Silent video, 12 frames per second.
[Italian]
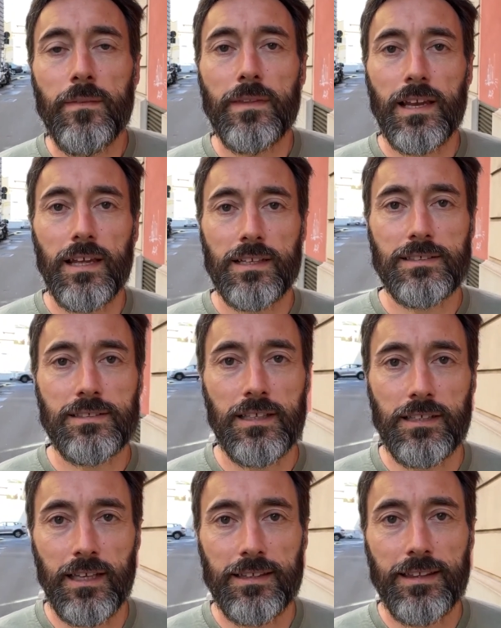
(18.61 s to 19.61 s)
della
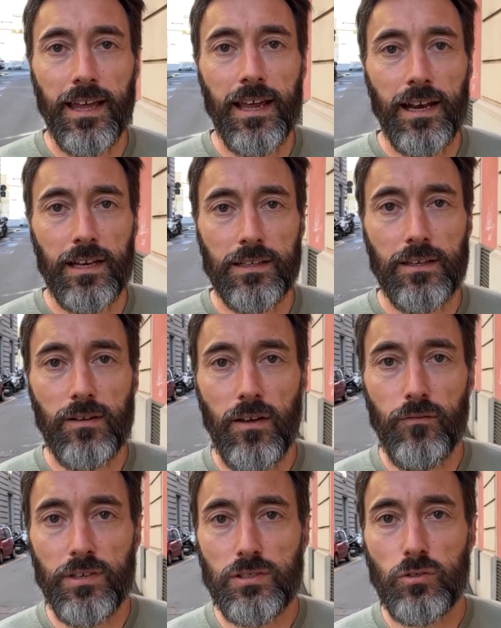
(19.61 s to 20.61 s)
rassegna Terre del
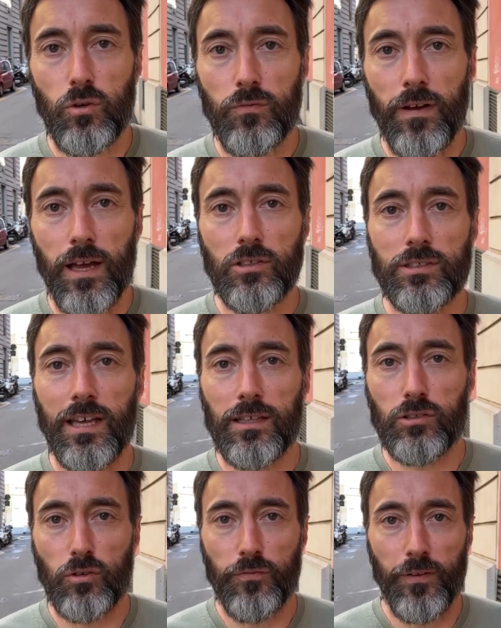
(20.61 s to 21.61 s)
Vescovado
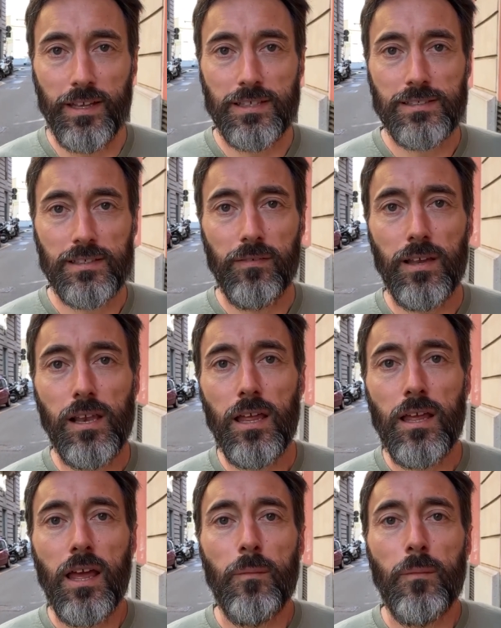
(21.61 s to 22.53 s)
Teatro Festival